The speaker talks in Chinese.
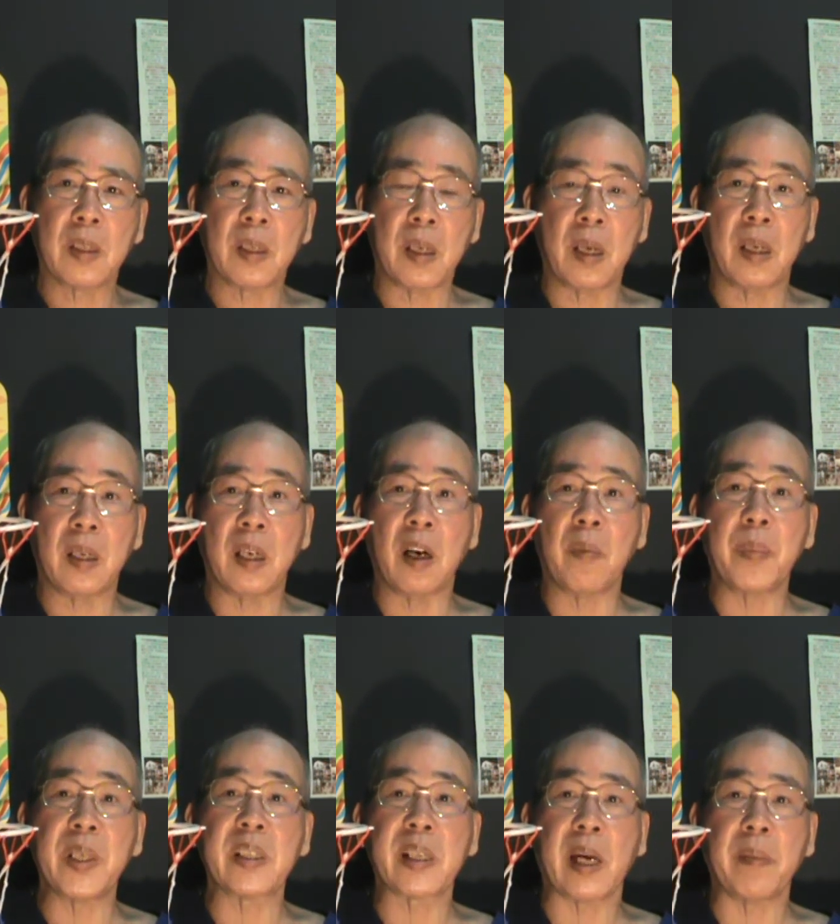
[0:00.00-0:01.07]
啊，老
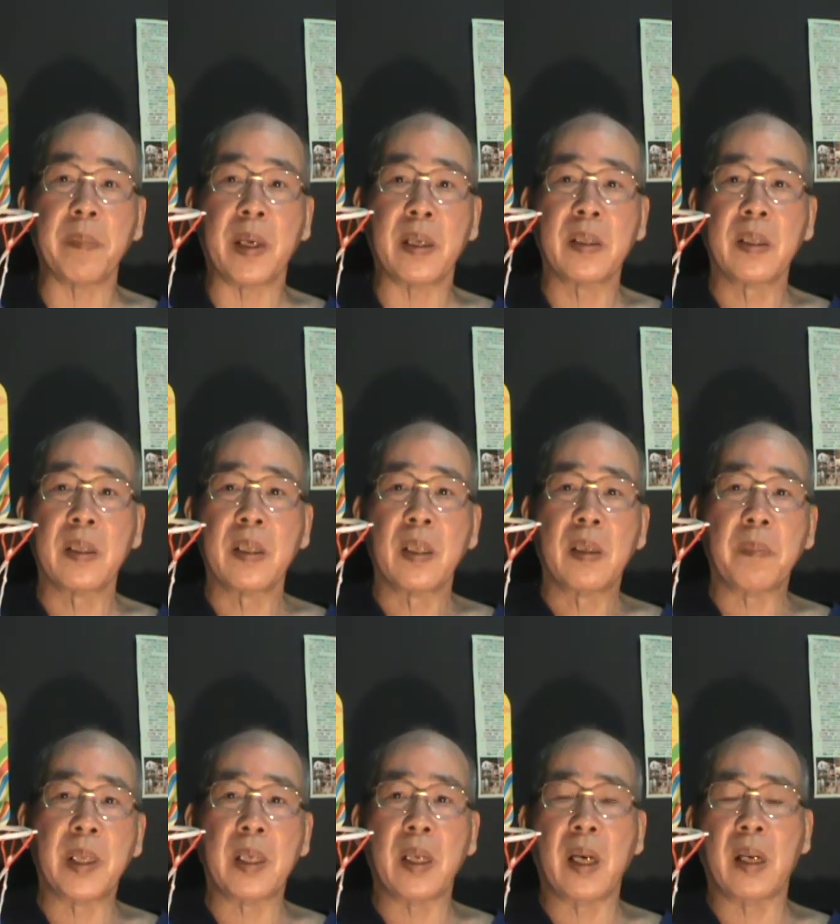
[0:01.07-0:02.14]
病残嘛，
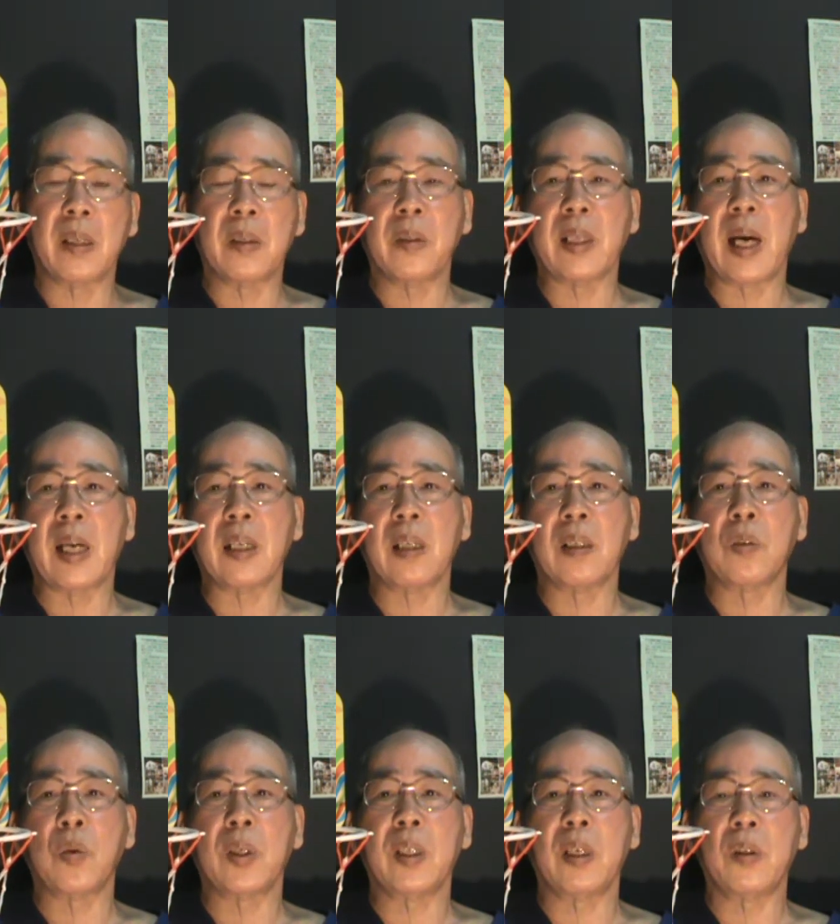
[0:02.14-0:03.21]
每一个老人都拿着
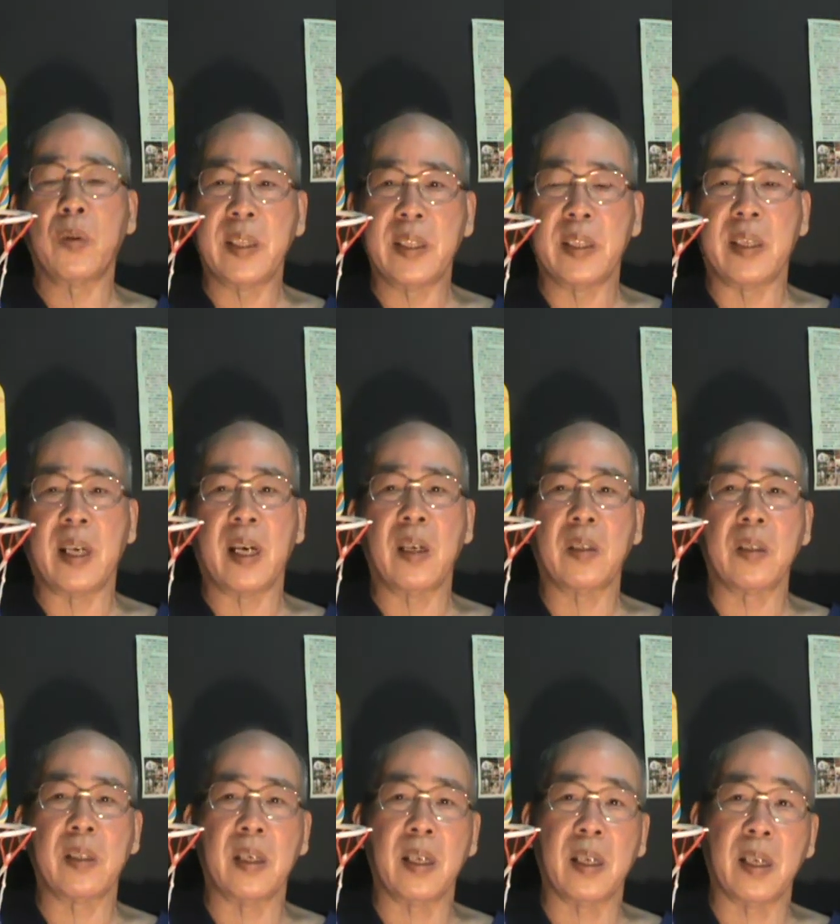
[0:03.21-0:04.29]
推着轮椅，然后
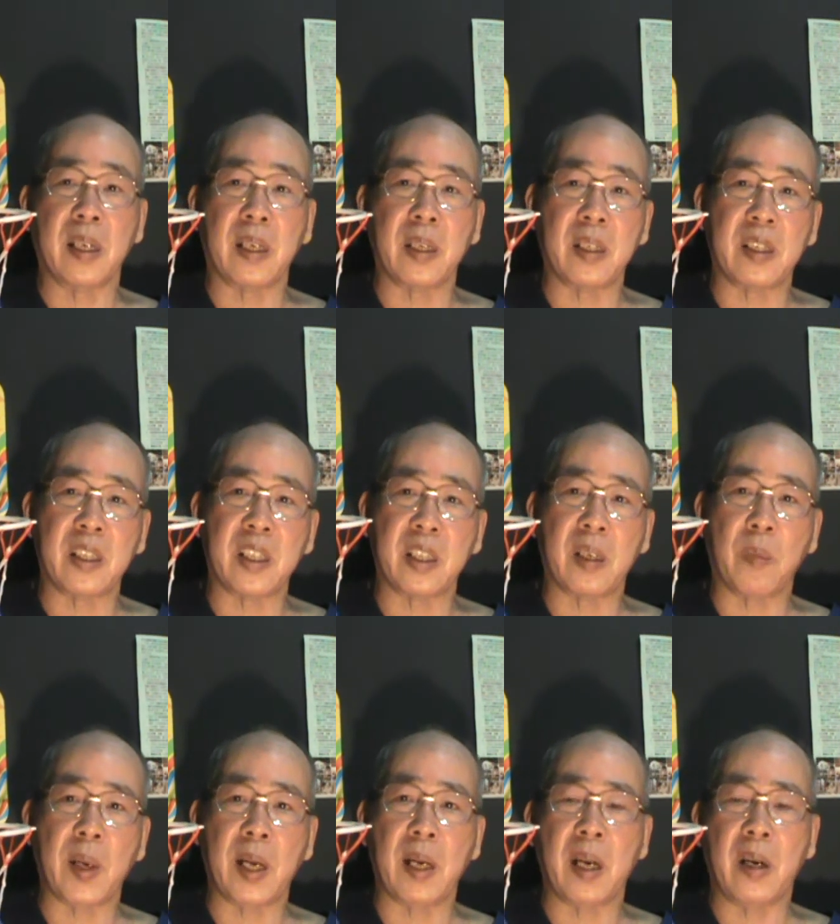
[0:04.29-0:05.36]
那个请的
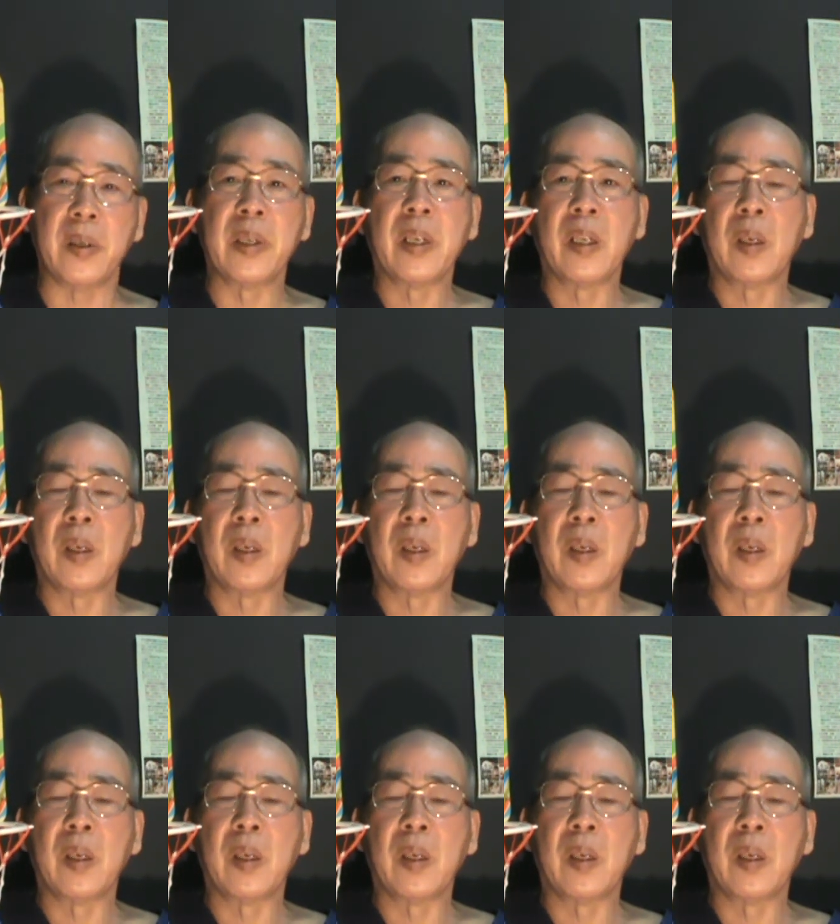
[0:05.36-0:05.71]
外劳，